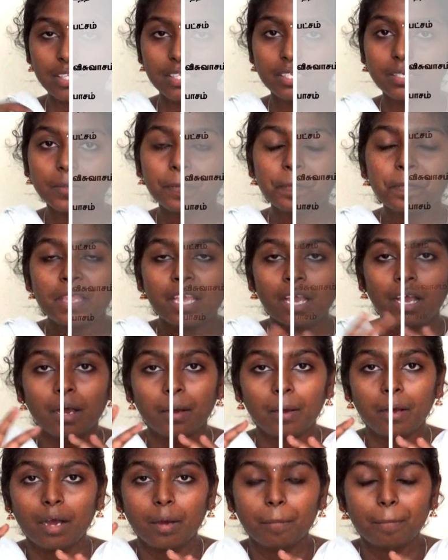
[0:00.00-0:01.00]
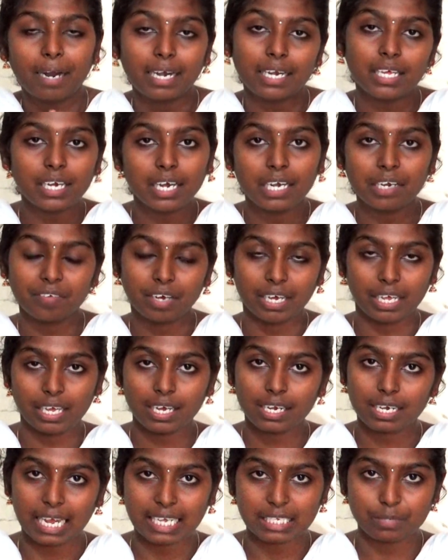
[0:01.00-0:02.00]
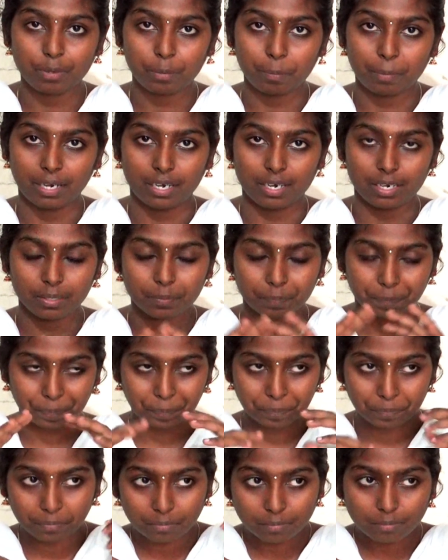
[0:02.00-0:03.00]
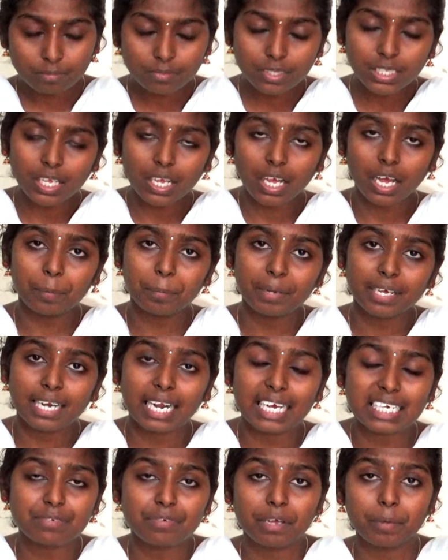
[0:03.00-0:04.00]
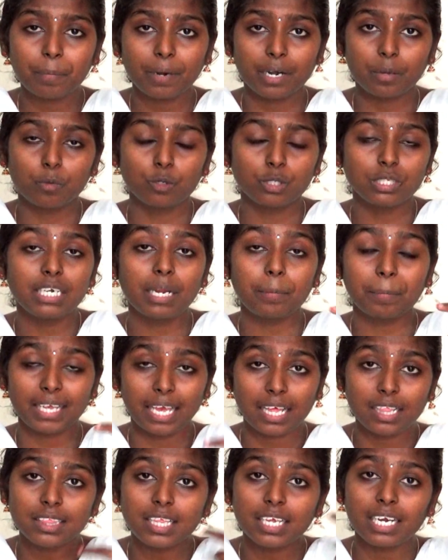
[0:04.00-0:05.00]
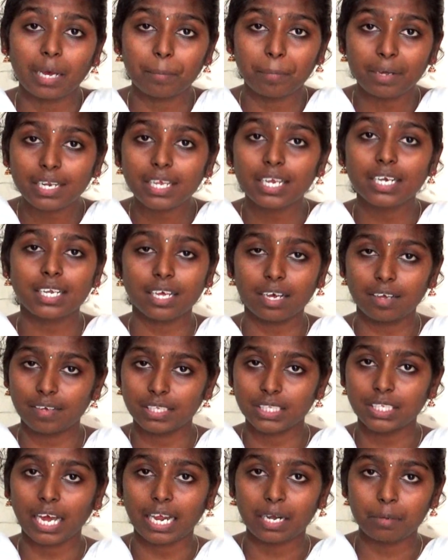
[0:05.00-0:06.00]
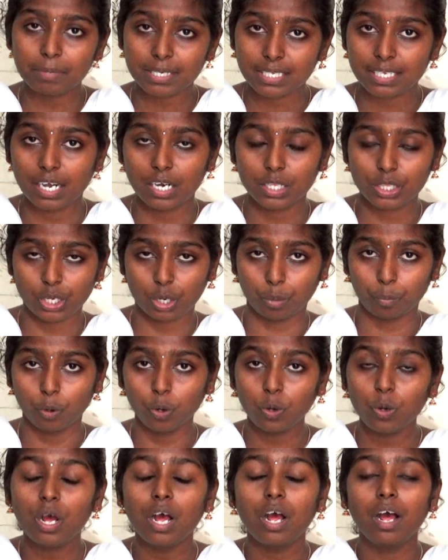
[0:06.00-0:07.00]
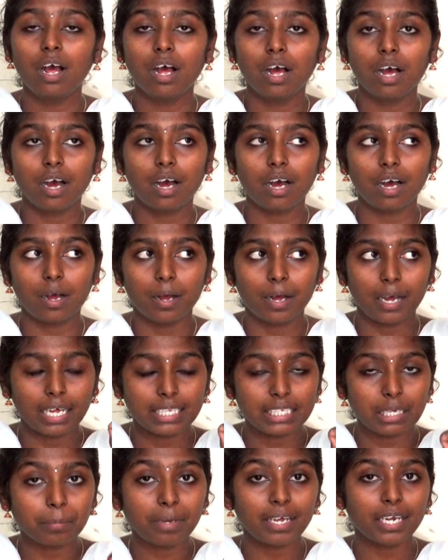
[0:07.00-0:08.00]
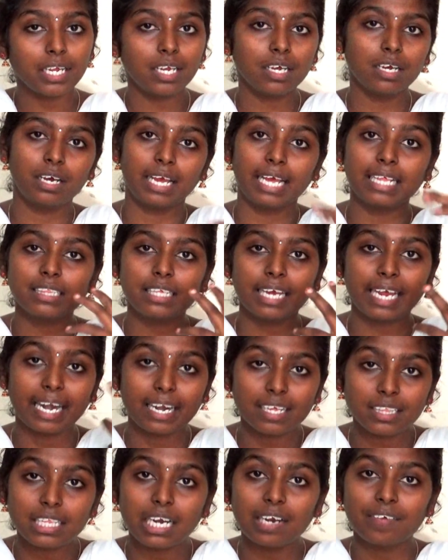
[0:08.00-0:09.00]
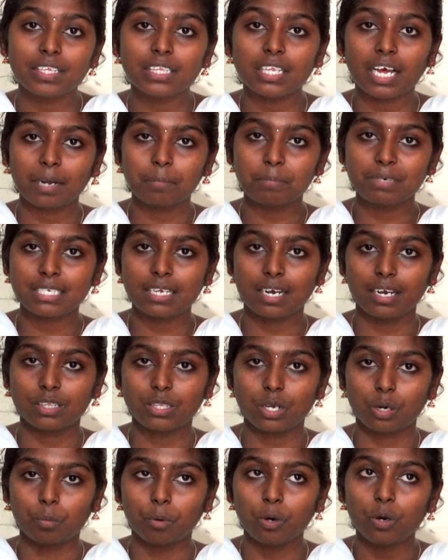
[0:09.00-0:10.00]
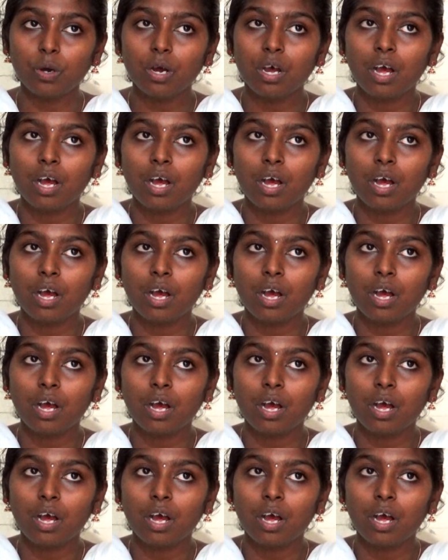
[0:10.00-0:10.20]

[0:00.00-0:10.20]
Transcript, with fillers: வந்து பனிரெண்டு வகையாக கிளாஸிஃபை பண்ணுறாரு அப்படி கிளாஸிஃபை பண்ணும்போது நம்ம எந்த நபர்கிட்ட வந்து அன்பை செலுத்துகிறோமோ அதே மாதிரி எந்த இடத்துல வந்து அன்பு செலுத்துகிறோமோ